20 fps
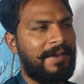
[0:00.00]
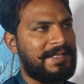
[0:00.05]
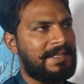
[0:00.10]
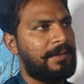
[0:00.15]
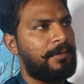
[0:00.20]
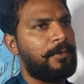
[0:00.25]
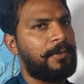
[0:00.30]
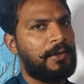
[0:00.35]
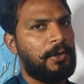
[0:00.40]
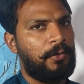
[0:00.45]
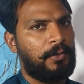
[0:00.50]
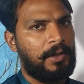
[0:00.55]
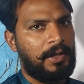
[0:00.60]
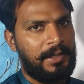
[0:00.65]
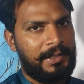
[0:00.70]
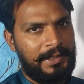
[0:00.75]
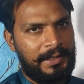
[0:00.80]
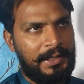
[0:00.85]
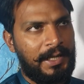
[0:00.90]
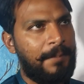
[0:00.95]
वैसे भी
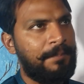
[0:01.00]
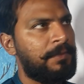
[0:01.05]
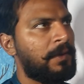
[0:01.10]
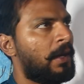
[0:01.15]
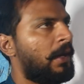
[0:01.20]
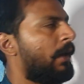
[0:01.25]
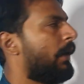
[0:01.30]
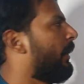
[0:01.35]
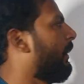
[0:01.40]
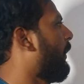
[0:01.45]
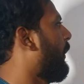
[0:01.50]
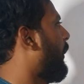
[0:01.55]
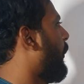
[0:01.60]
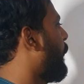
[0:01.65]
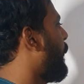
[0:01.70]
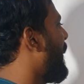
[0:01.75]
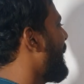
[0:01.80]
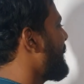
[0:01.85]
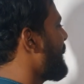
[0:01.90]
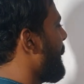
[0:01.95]
बताऊंगा ठीक है
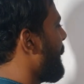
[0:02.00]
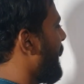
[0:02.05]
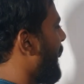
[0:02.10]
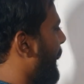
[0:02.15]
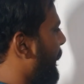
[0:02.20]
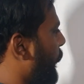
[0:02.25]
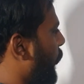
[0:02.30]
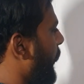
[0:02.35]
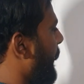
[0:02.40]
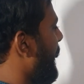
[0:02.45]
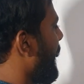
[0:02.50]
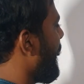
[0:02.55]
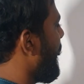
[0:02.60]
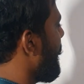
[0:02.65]
फॉर एग्जाम्पल आप कोई भी